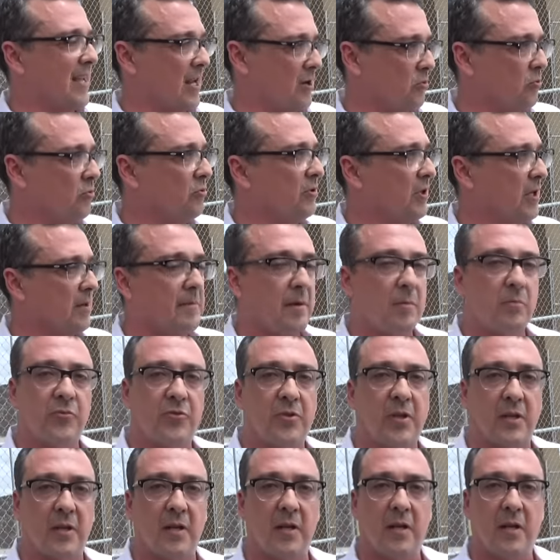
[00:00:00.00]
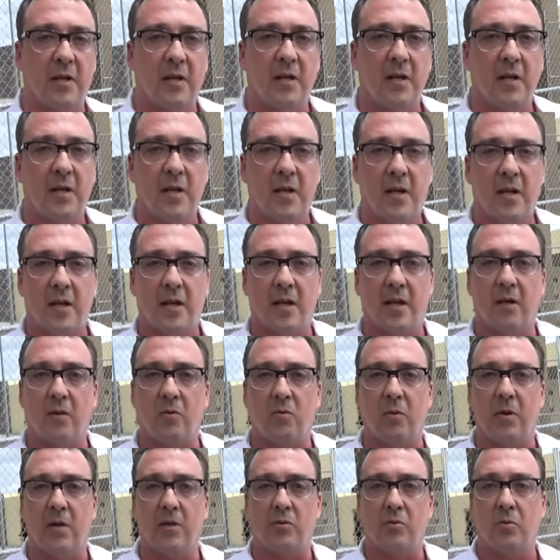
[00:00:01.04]
salud que vamos a tener, en
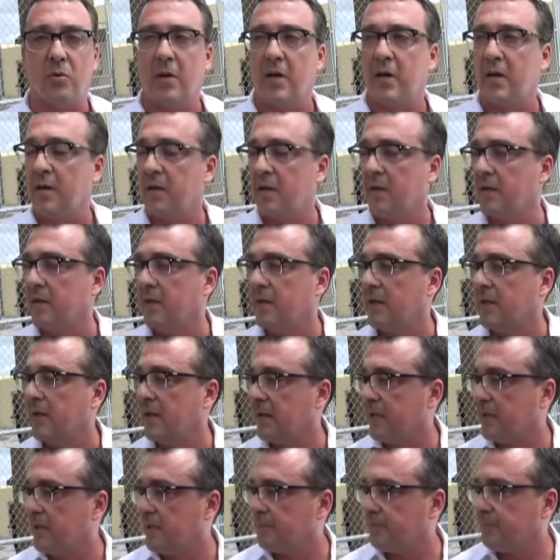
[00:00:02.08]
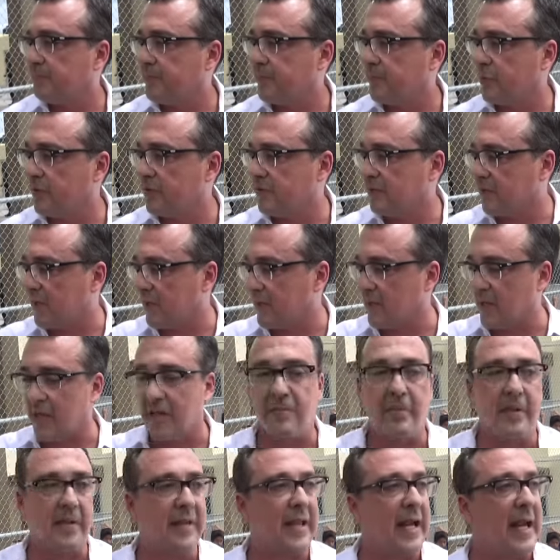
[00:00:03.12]
cuanto al pues, la
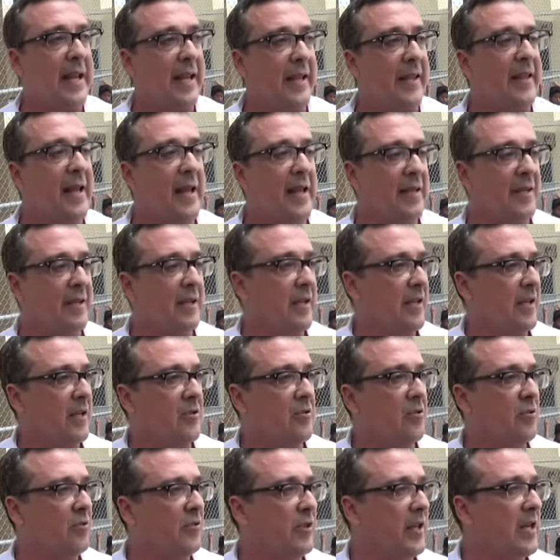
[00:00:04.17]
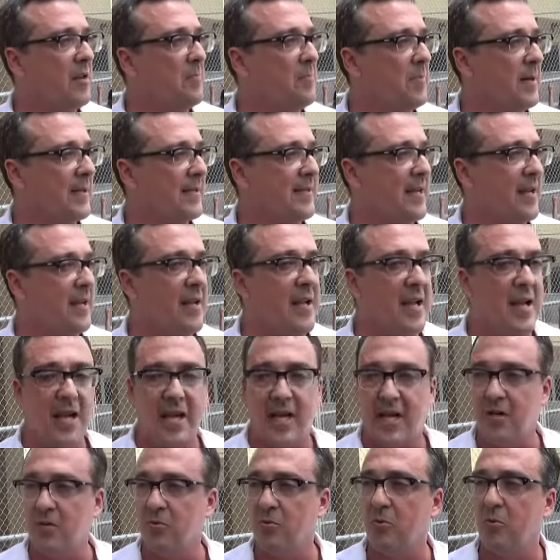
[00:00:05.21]
arbitrariedad en que no nos dejan pasar
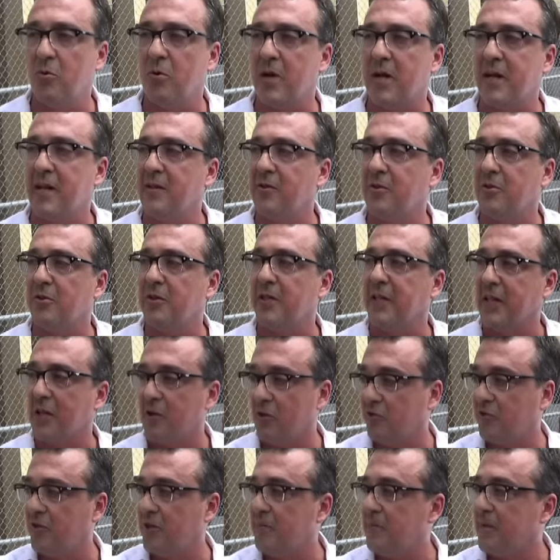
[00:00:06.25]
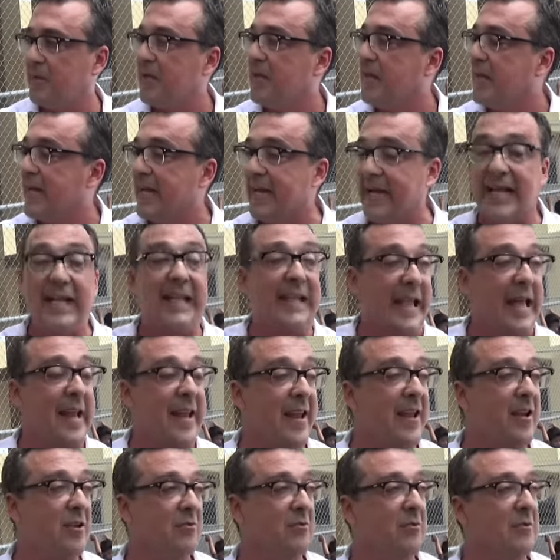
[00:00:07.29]
en un lugar en donde inclusive el
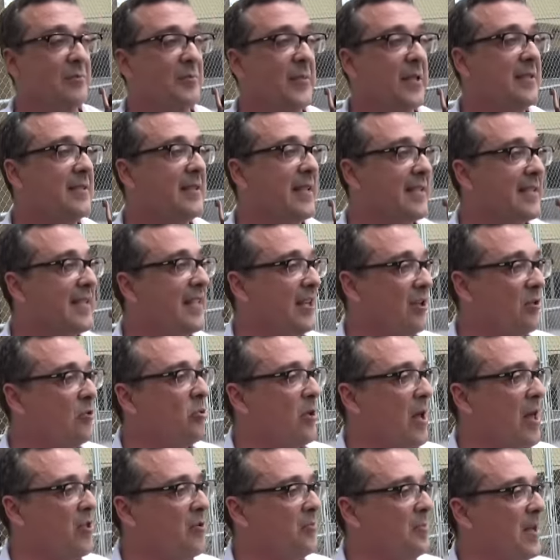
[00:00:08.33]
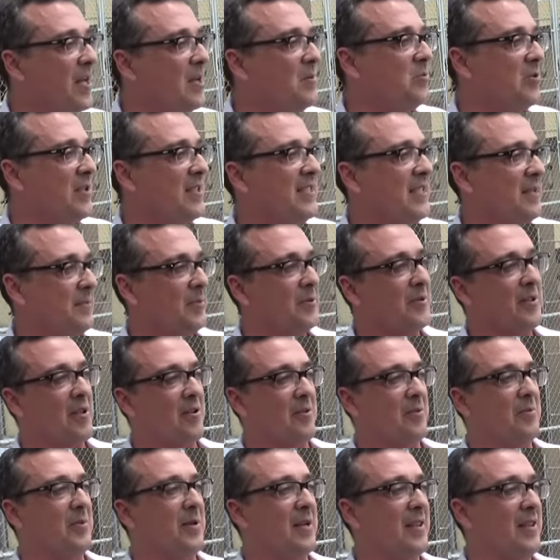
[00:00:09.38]
terreno está escriturado para el municipio de
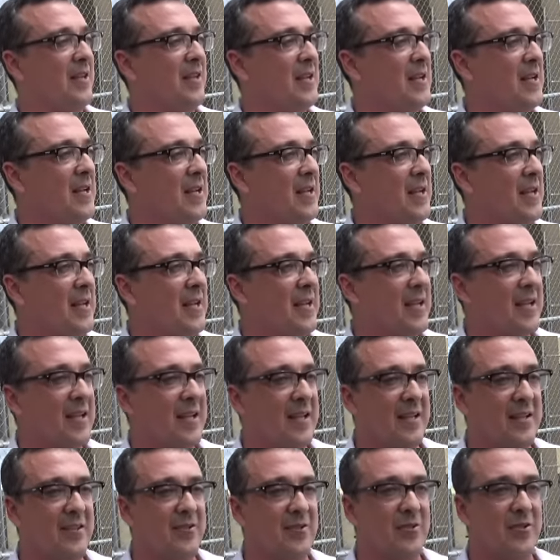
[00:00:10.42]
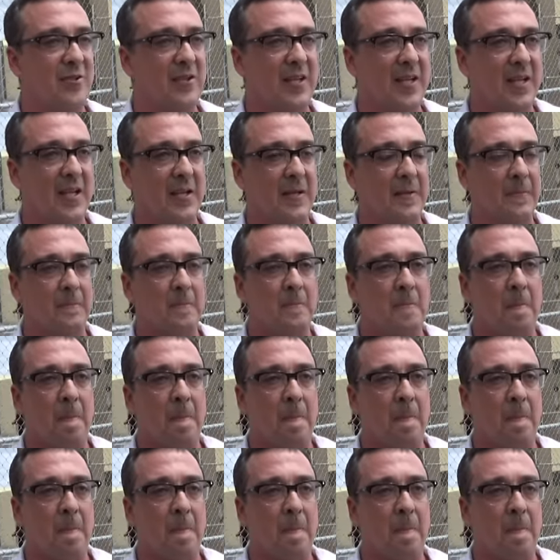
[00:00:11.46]
Río en donde